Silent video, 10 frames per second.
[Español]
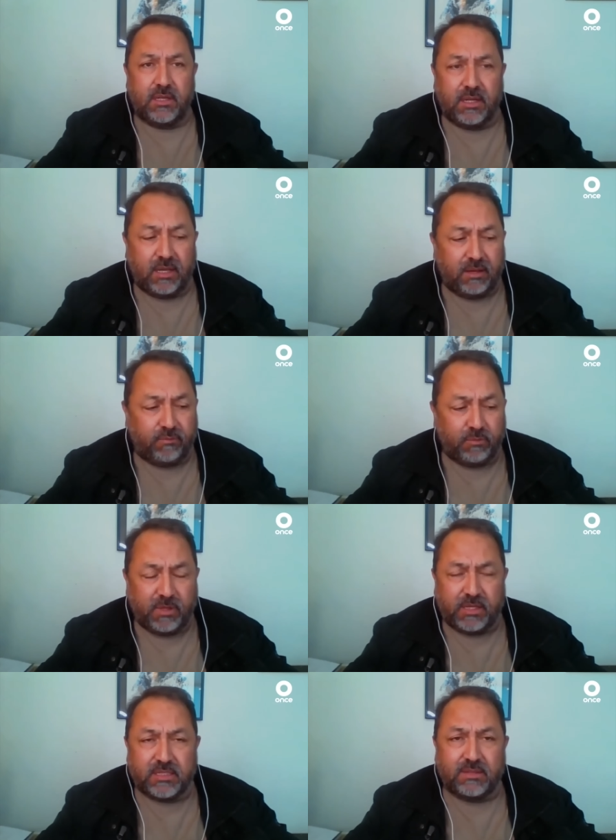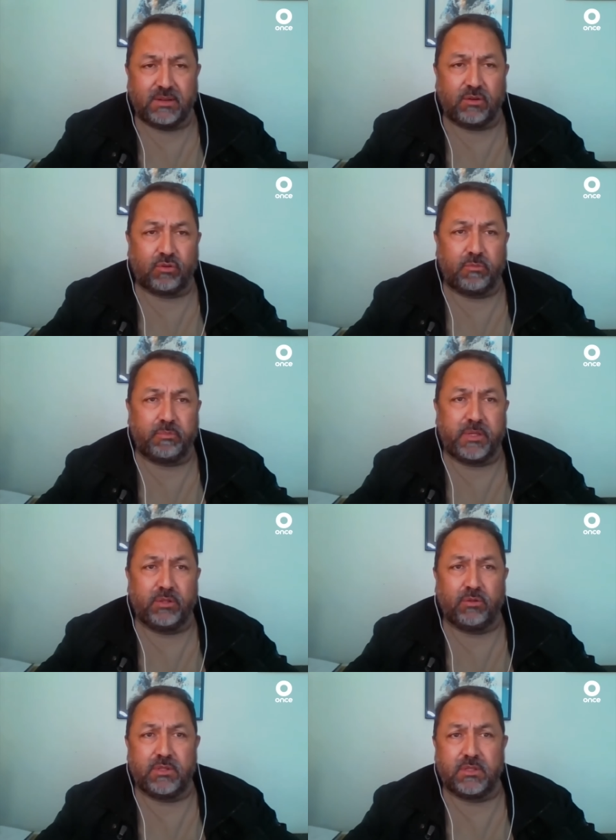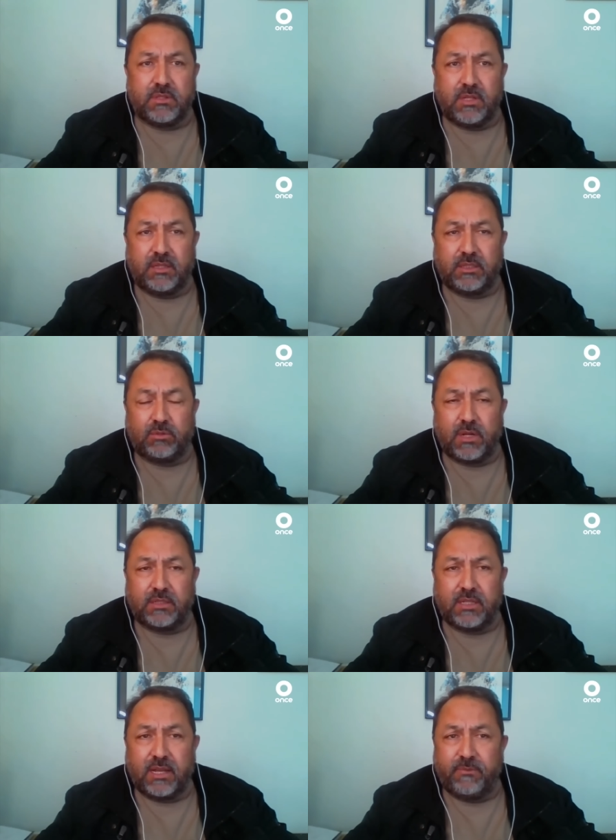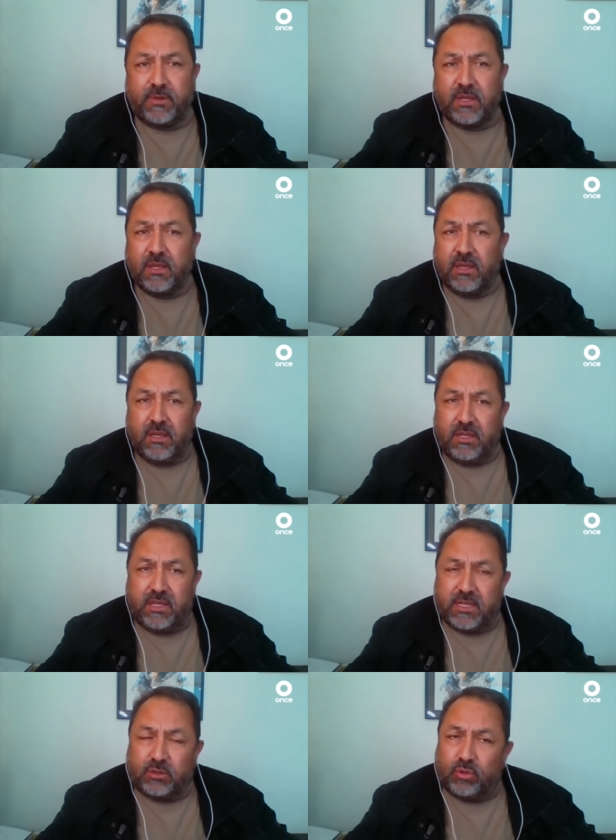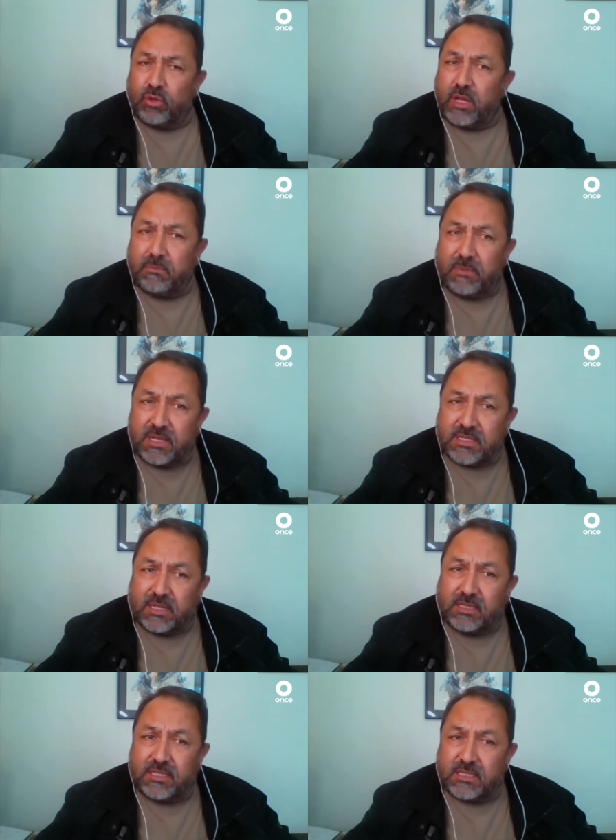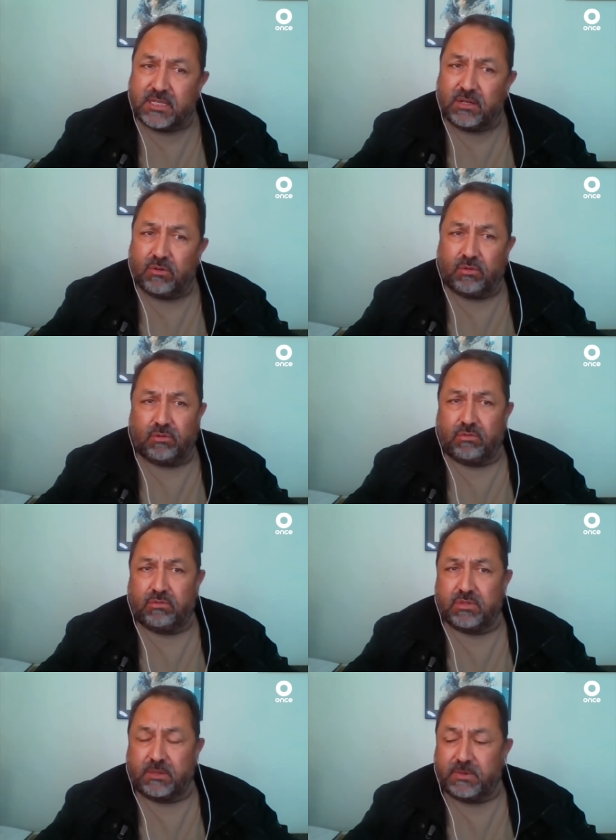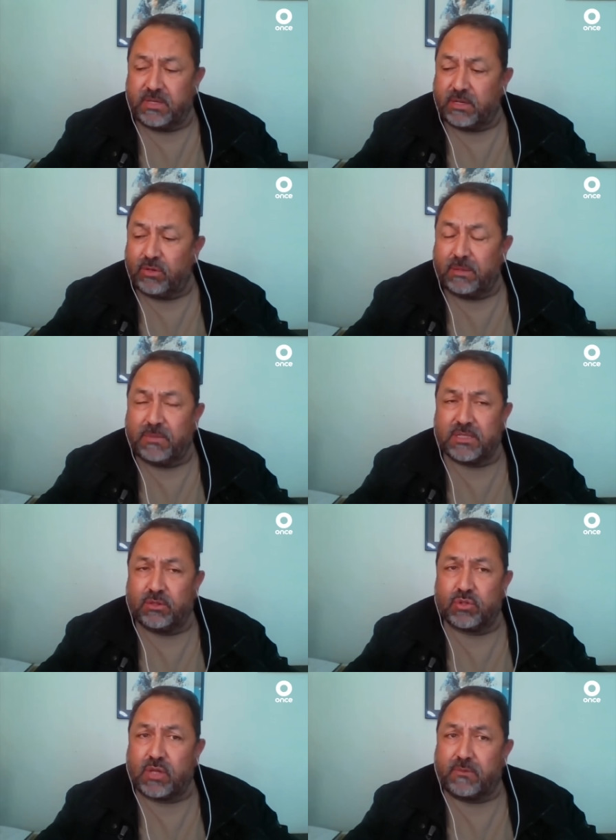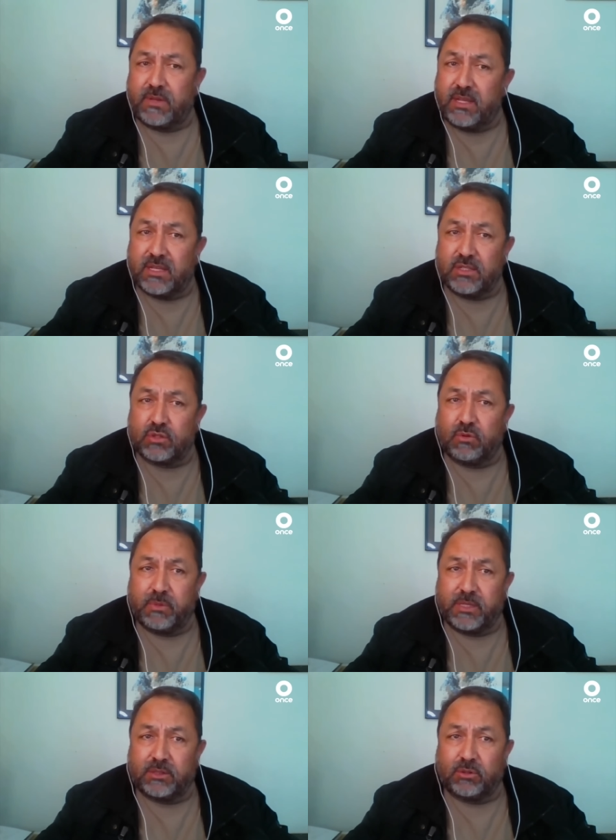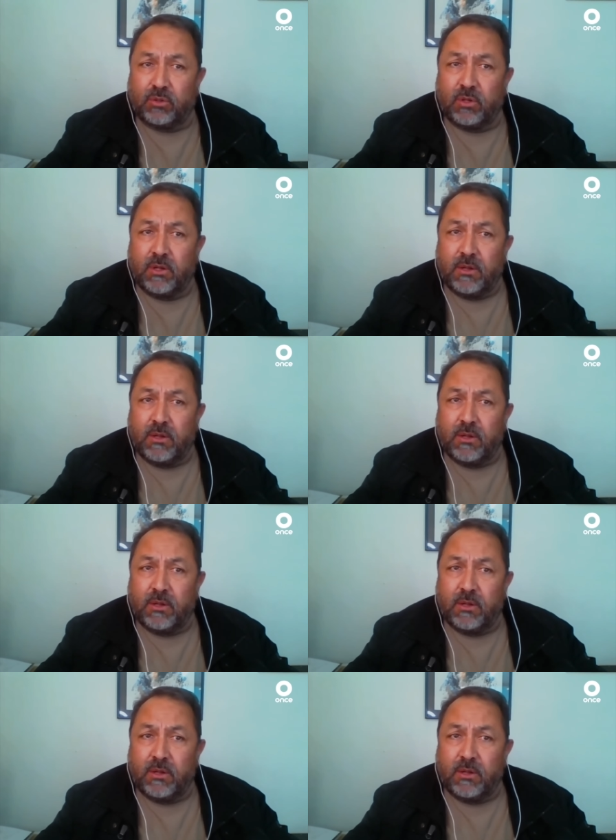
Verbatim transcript: la forma en que estaba corrompido el, titular titular del AFI. Y esto no nada más, hay que decirlo, Sabina, no nada más lo sabía en su momento